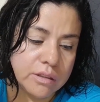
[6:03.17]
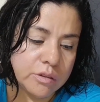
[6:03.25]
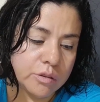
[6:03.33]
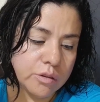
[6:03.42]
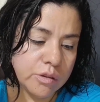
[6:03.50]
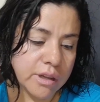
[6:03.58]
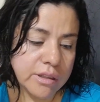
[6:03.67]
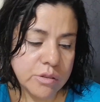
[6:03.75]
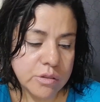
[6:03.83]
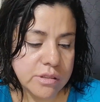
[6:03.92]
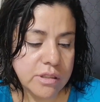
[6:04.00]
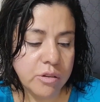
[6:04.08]
Todo,
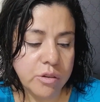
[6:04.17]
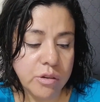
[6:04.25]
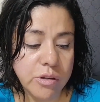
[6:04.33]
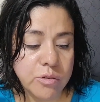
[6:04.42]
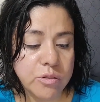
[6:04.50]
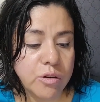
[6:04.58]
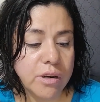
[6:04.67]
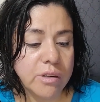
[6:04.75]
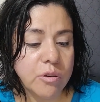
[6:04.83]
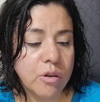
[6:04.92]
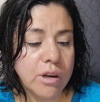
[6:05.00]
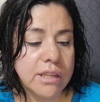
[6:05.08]
entonces lo tengo que
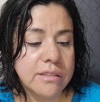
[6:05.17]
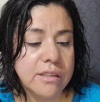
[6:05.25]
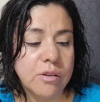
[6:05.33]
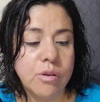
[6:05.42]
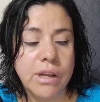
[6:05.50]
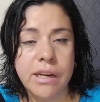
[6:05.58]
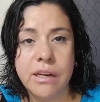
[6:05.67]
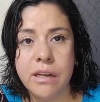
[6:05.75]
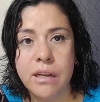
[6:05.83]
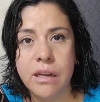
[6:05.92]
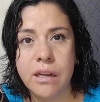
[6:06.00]
controlar con el celular.